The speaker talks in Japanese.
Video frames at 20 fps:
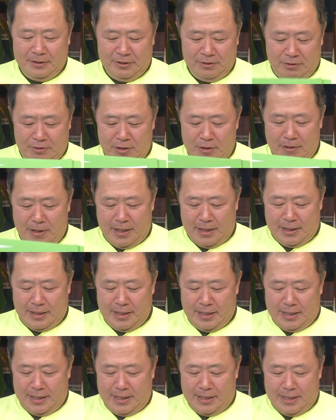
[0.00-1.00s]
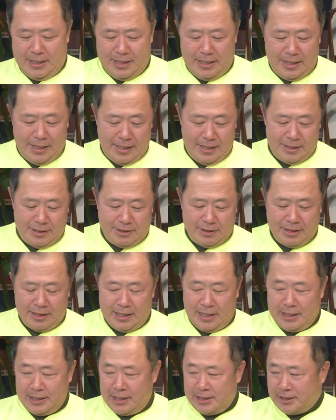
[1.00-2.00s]
それでは、次
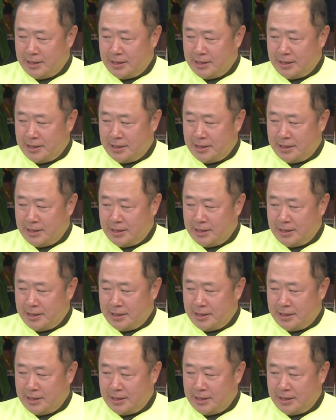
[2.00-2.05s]
なんで